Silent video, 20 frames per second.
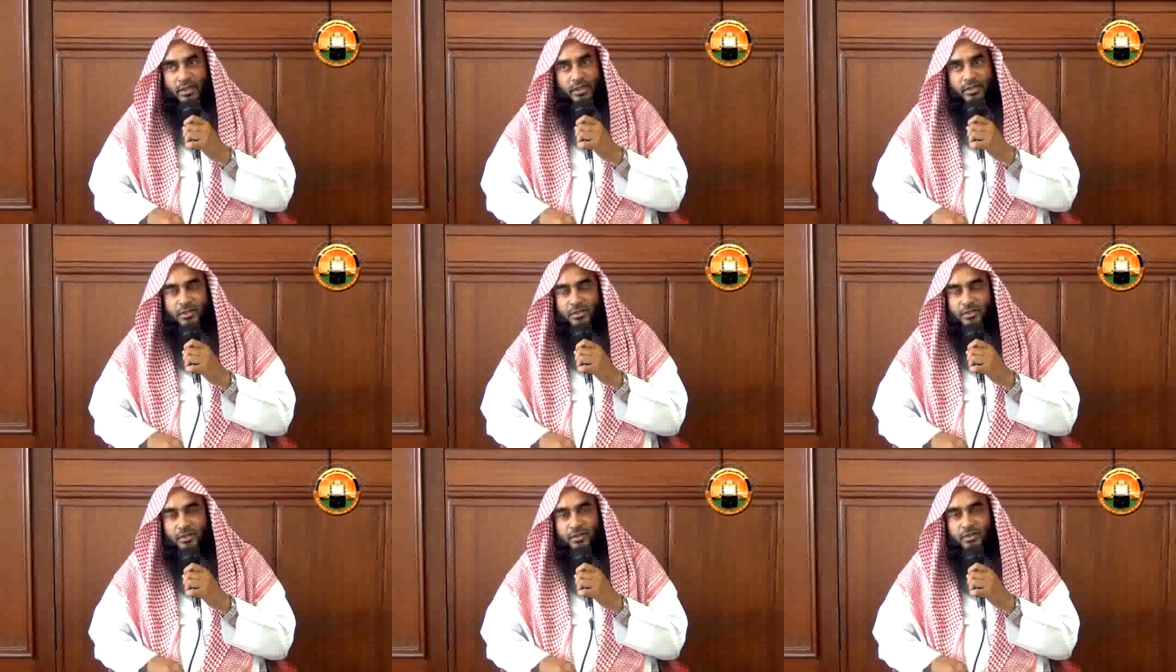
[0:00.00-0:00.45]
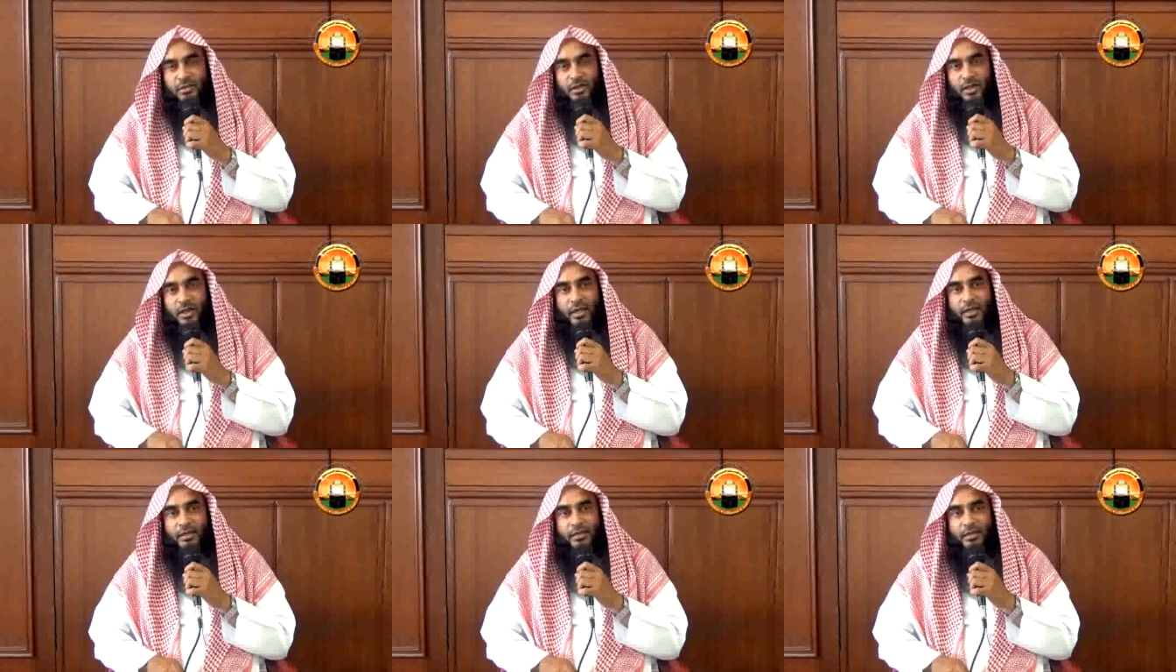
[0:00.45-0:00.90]
আশ্চর্য
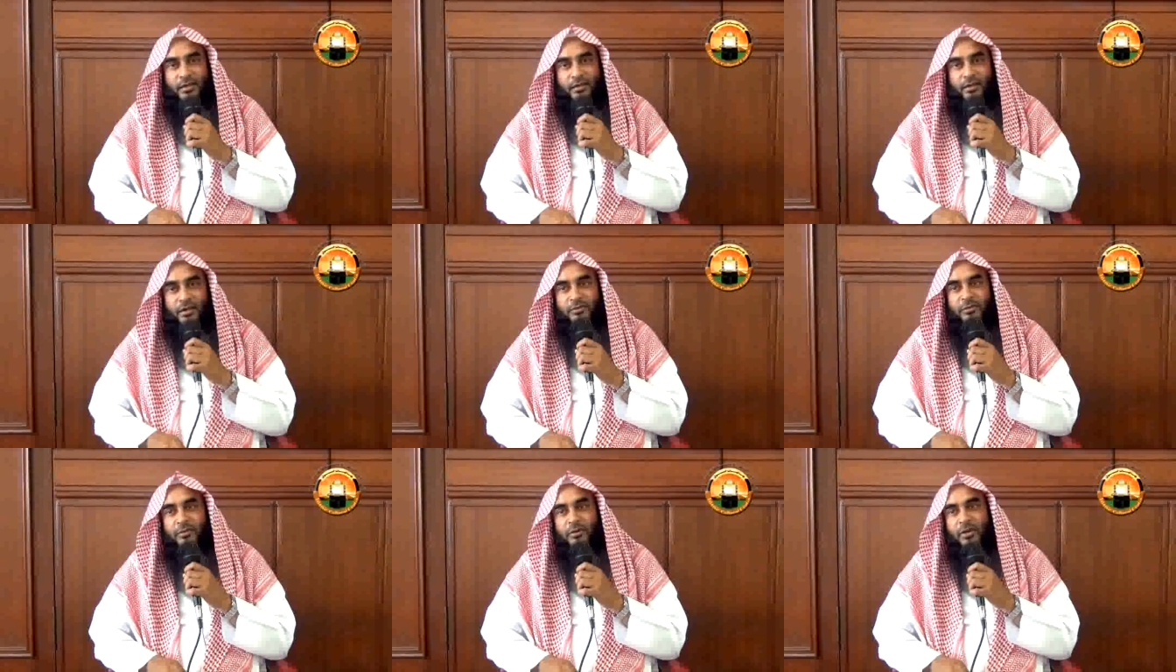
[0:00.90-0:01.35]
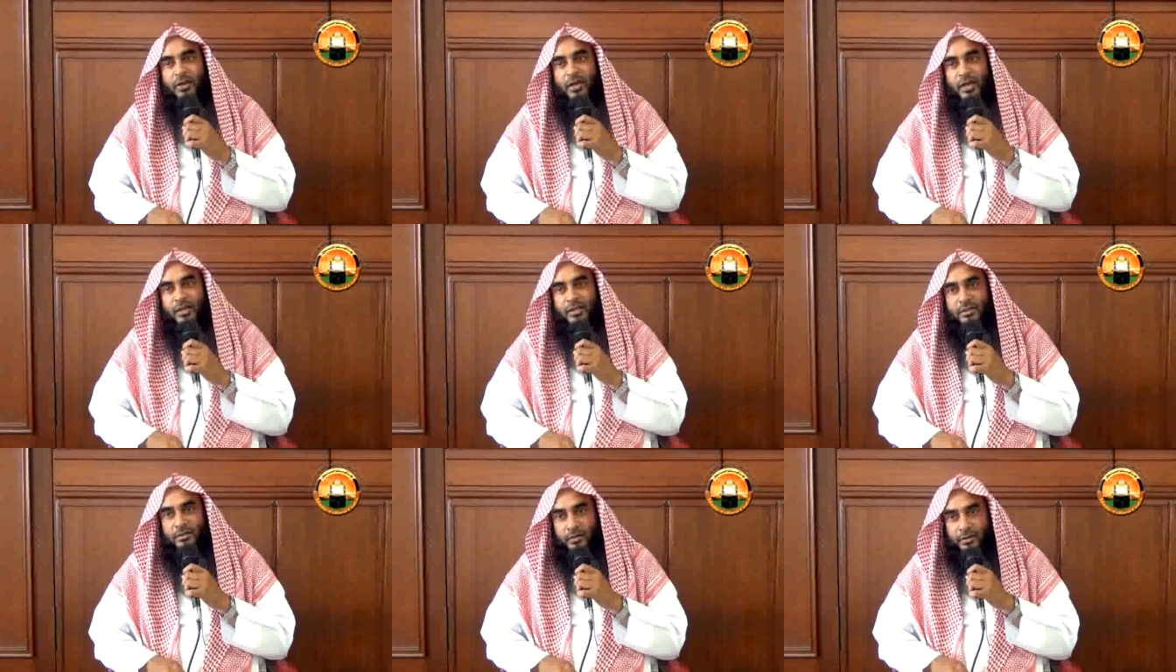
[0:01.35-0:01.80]
লাগে যে নফল
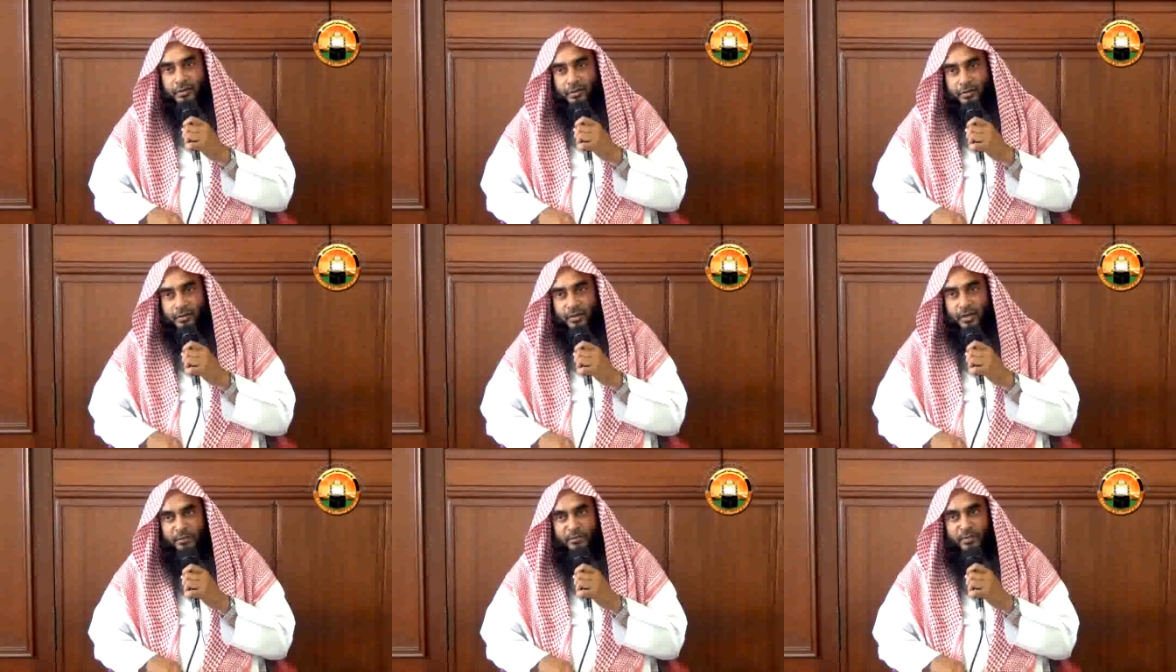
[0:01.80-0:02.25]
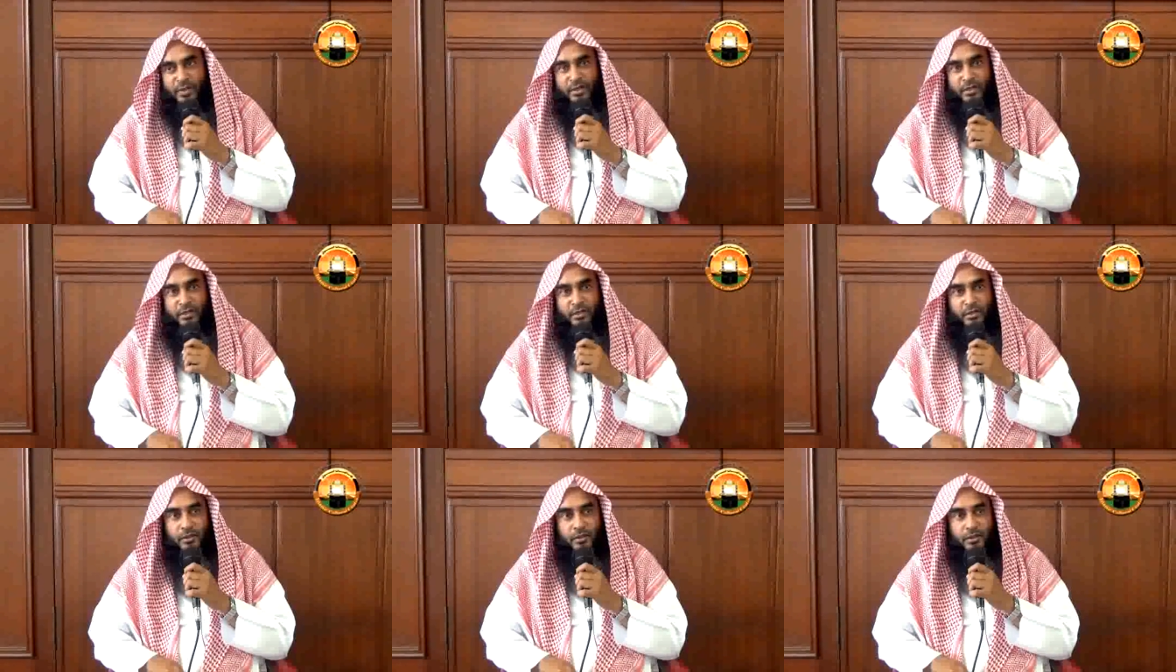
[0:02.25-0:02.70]
কাজে অগ্রগামী
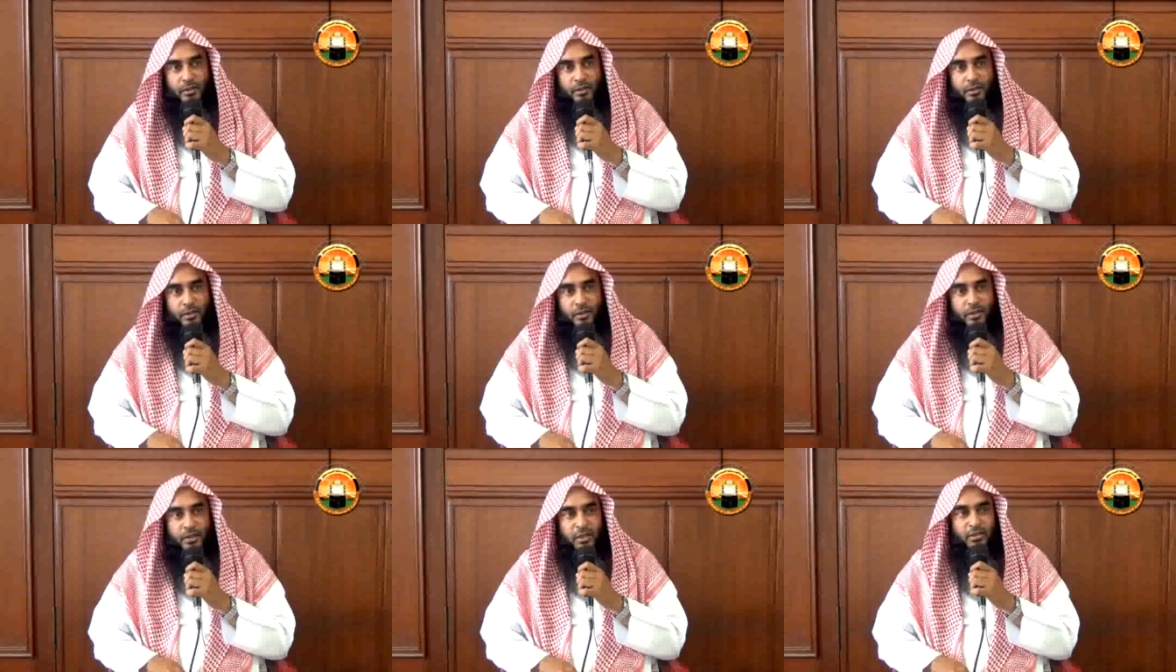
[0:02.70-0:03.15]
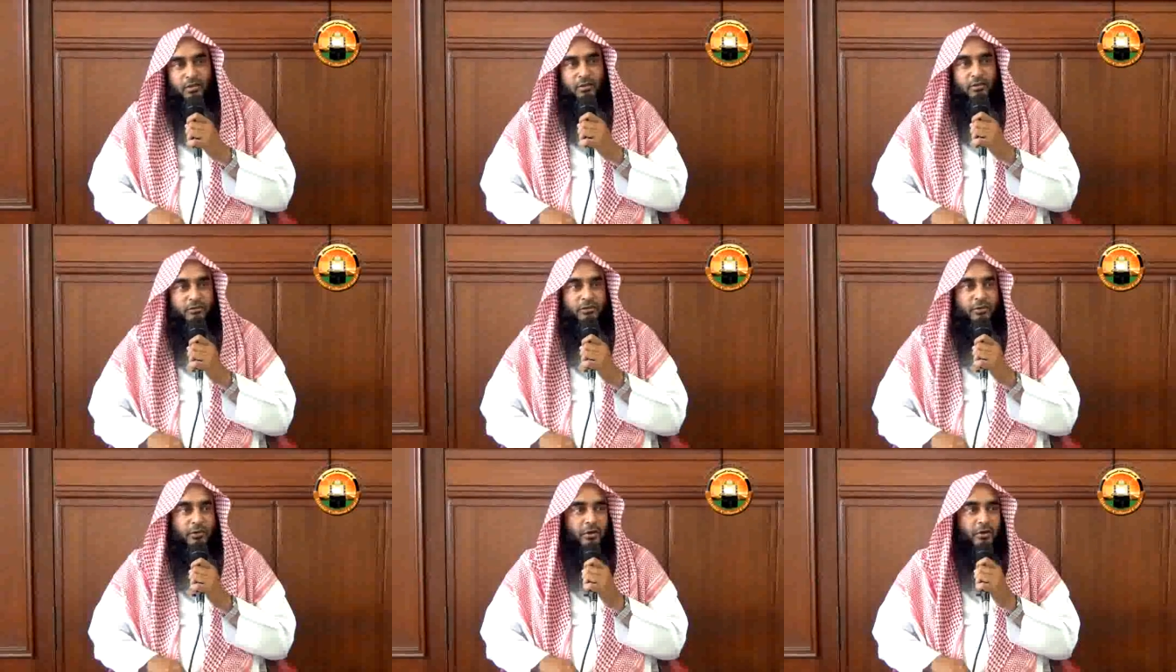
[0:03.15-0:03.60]

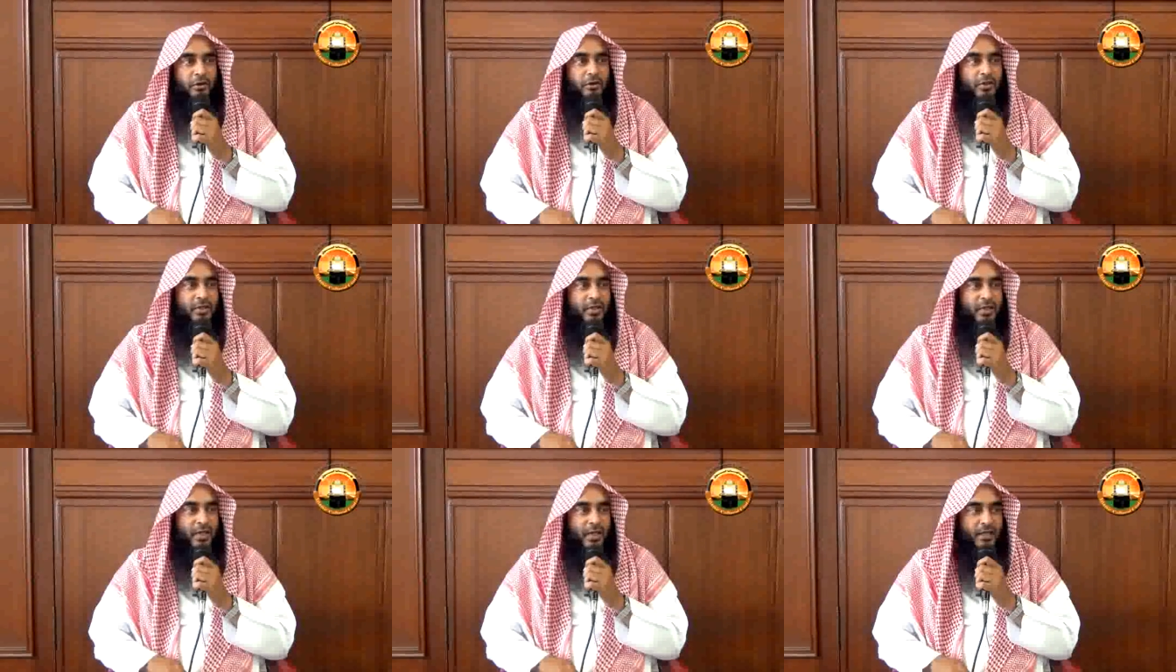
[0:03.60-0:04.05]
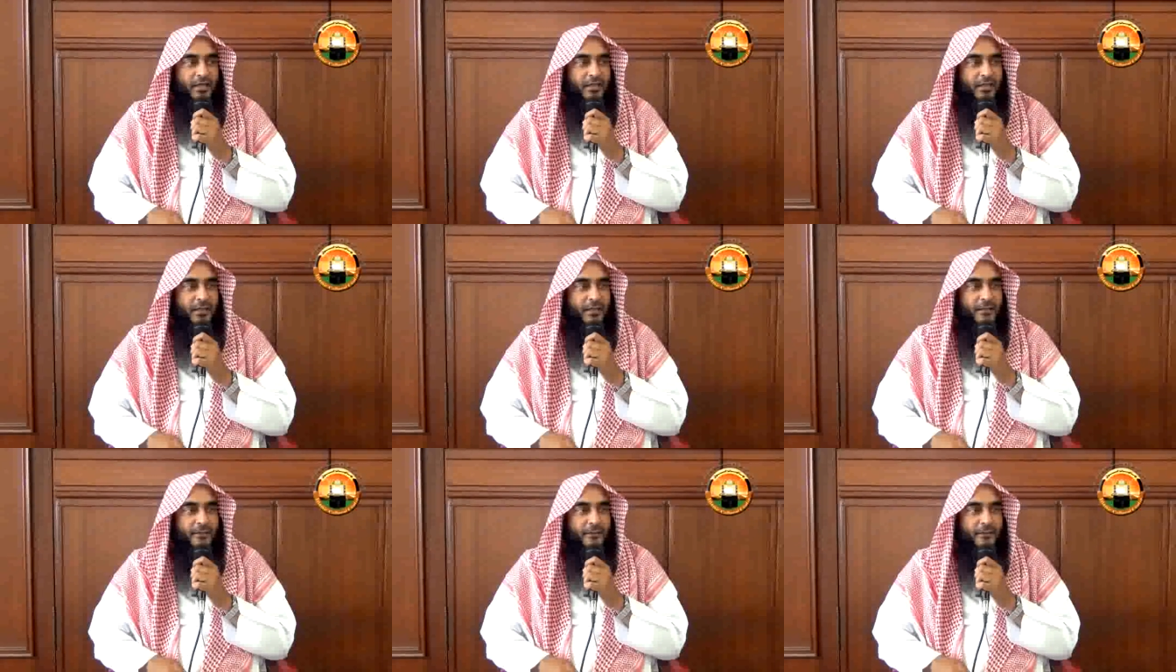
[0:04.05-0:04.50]
কিন্তু ফরজ
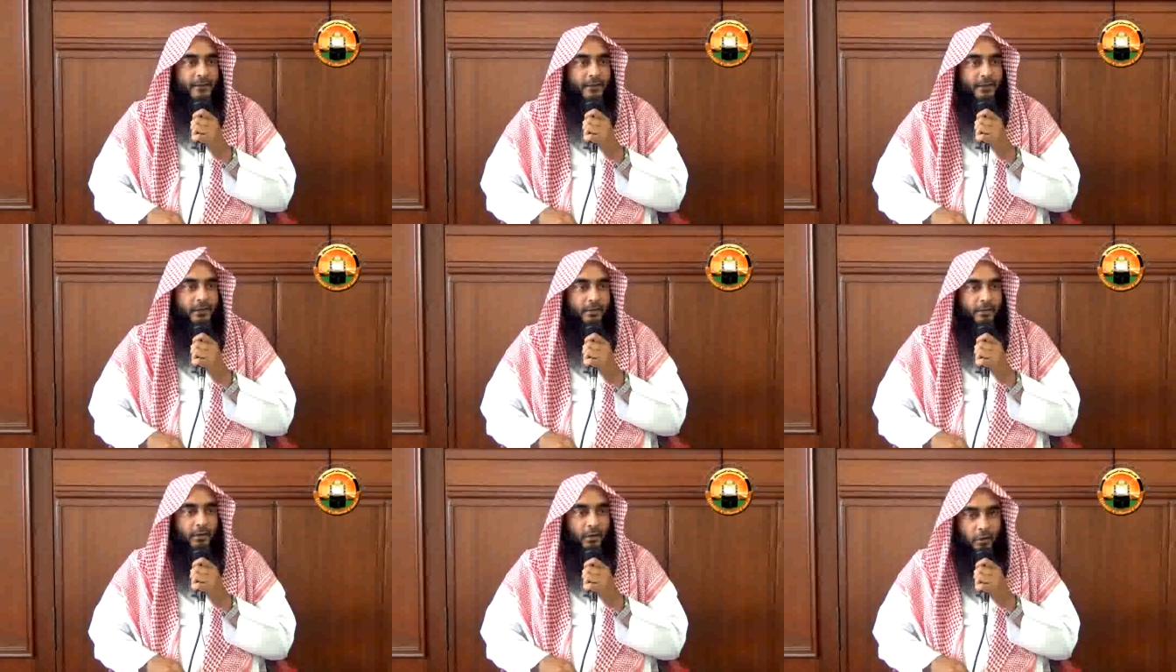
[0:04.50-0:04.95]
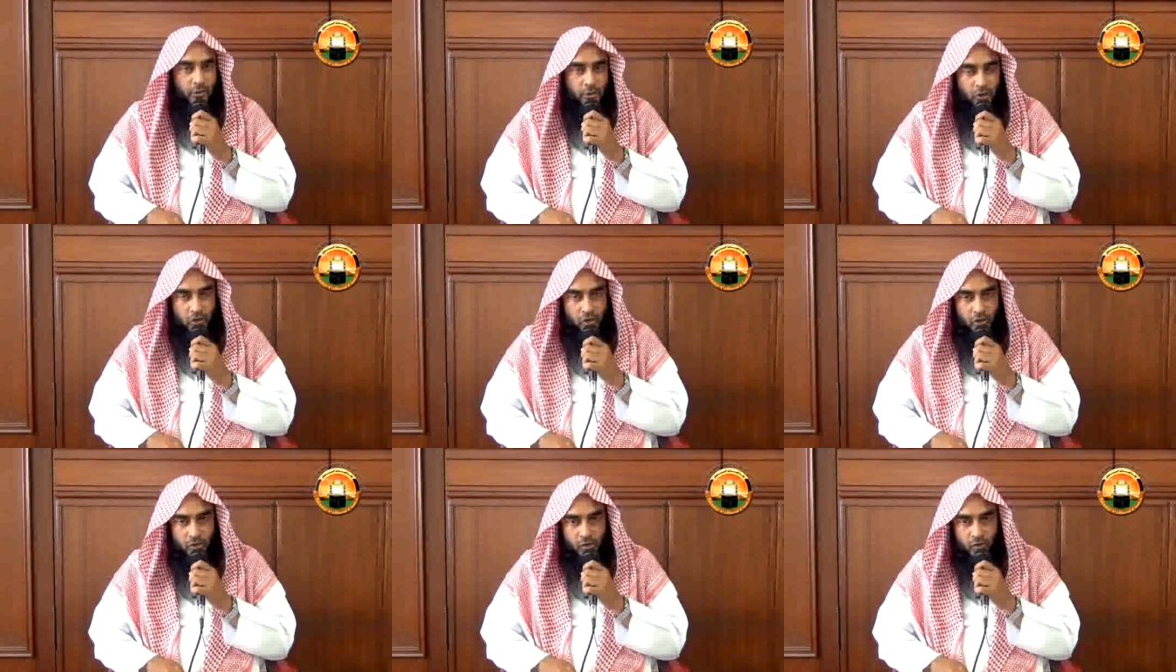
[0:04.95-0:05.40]
কাজে অলস